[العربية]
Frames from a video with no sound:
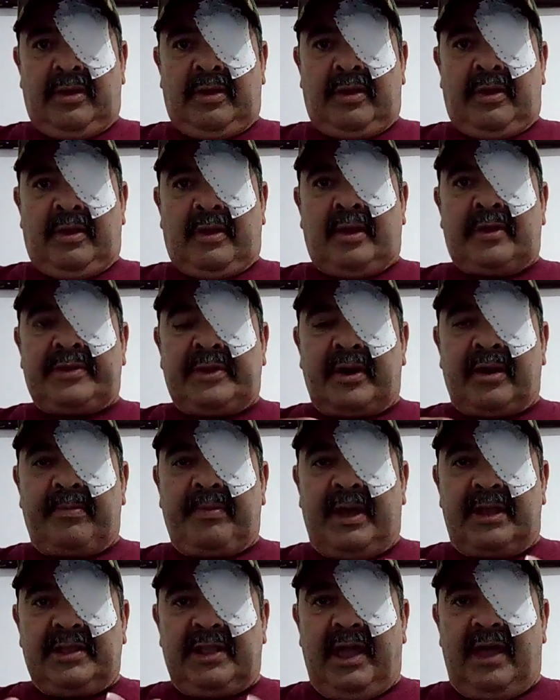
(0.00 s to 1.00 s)
هذا
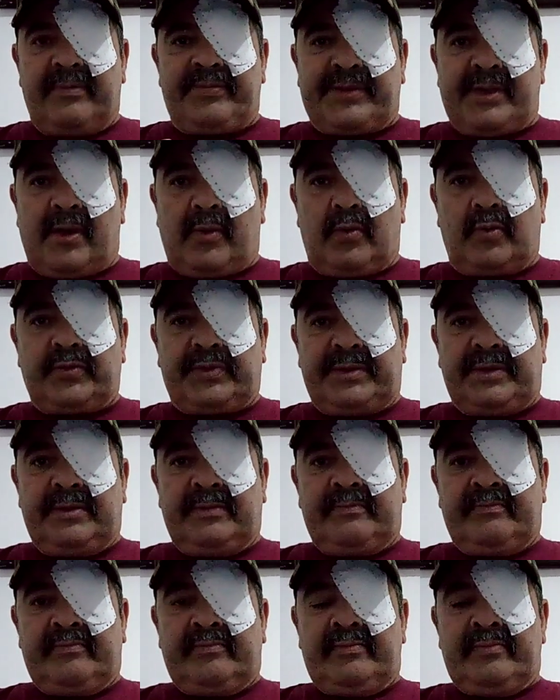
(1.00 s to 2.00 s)
الربح ديال الحبس اخوتي
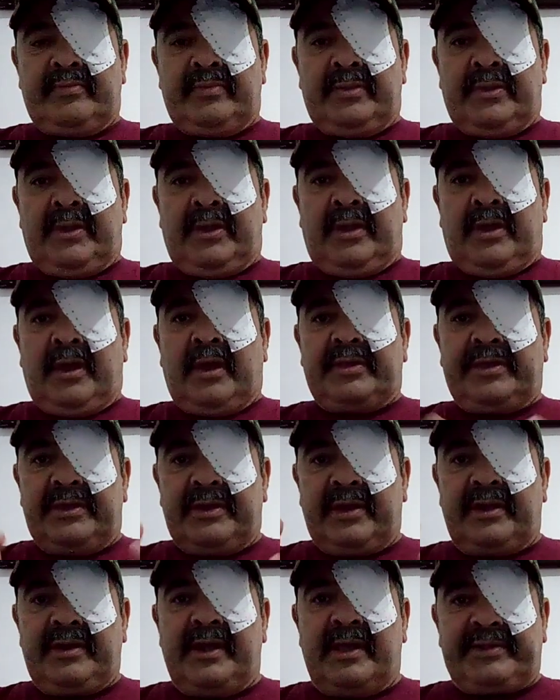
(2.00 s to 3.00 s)
هذه هي
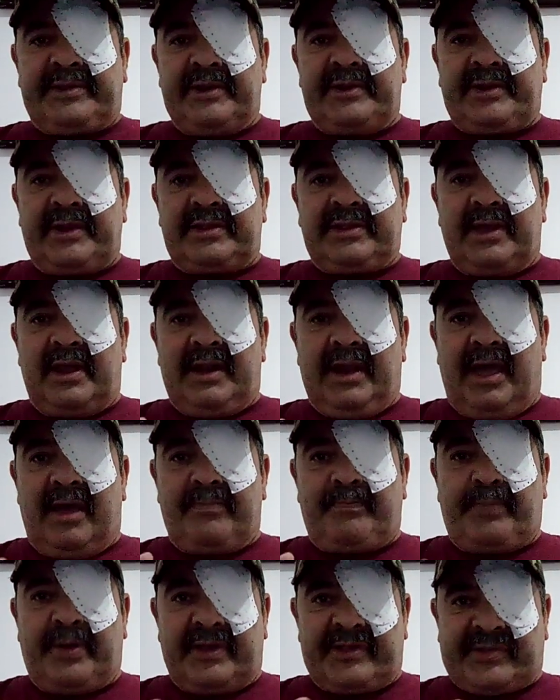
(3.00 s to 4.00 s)
النتيجه ديال
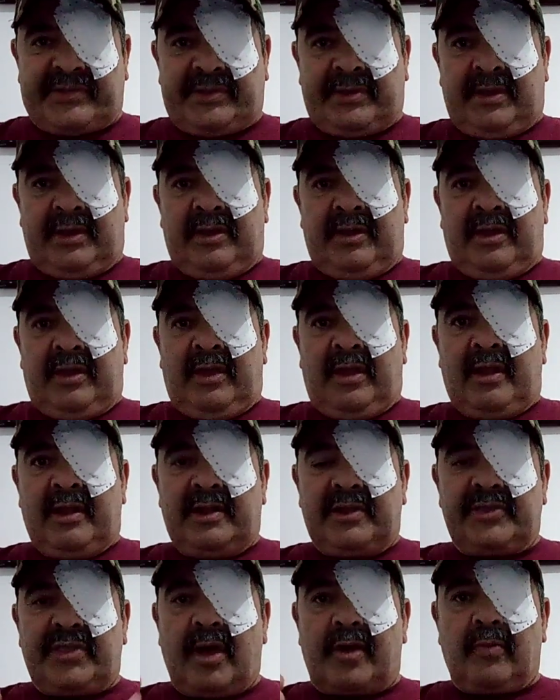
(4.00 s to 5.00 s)
الحباس اللي
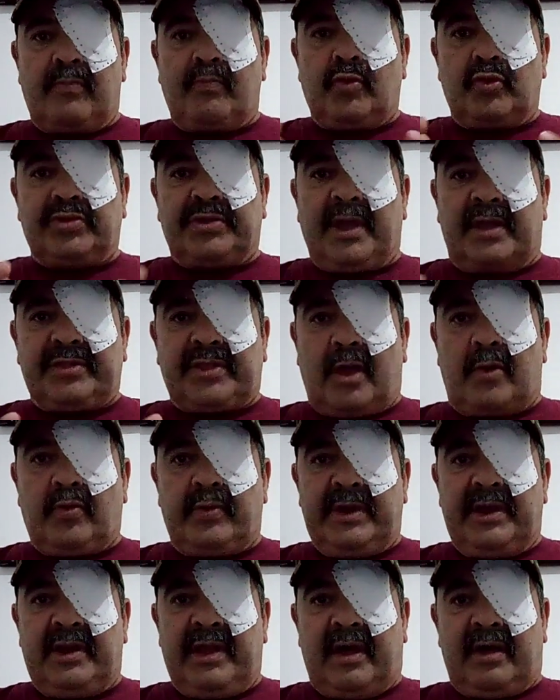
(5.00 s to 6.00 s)
دار مده
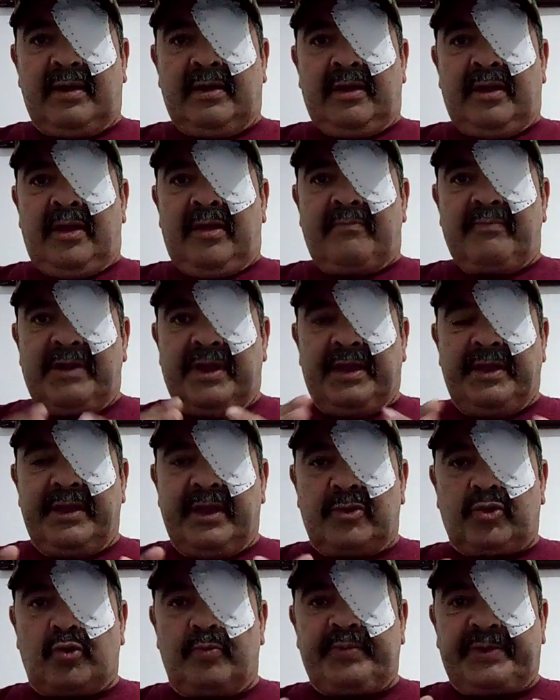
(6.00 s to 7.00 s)
طويله من
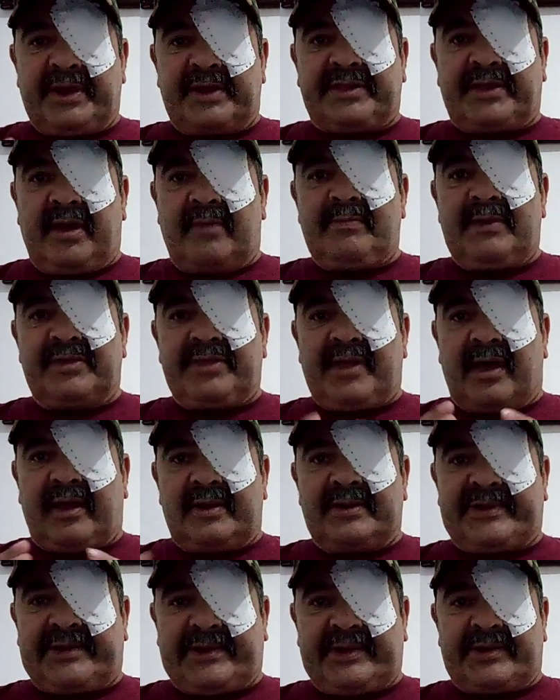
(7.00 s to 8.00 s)
حياته مشات كامله داخل
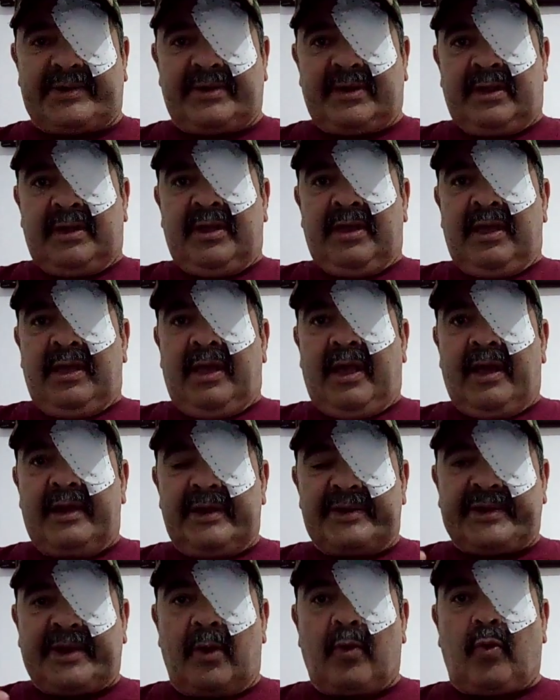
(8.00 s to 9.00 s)
السجن
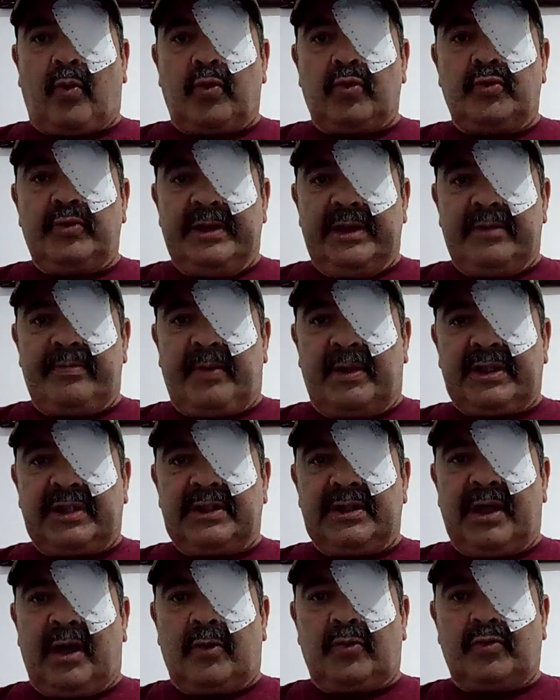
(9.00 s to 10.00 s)
علاش كنقولوا لعباد
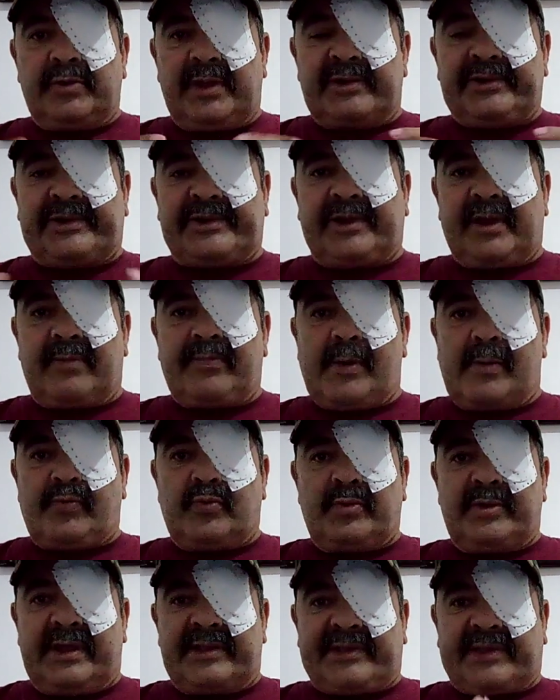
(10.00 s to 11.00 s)
الله وناس الشباب
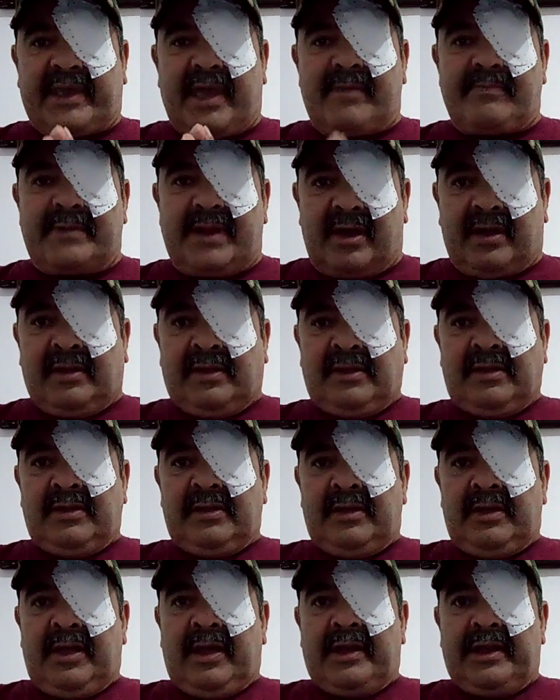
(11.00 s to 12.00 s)
والناس كامله
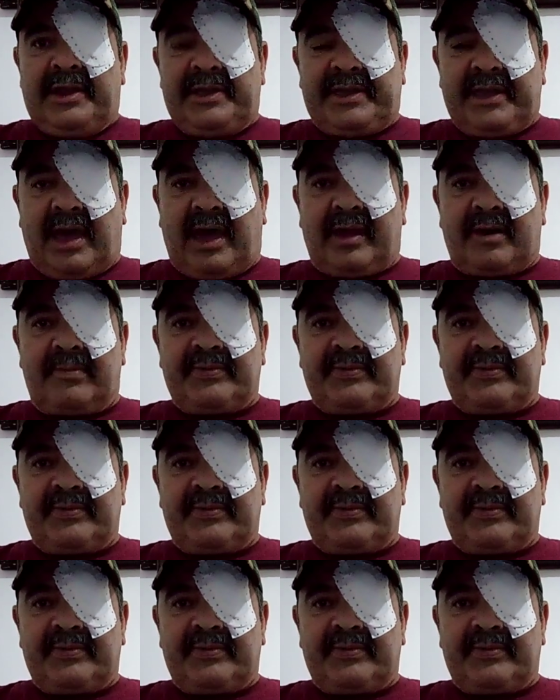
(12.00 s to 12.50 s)
اللي كيخربش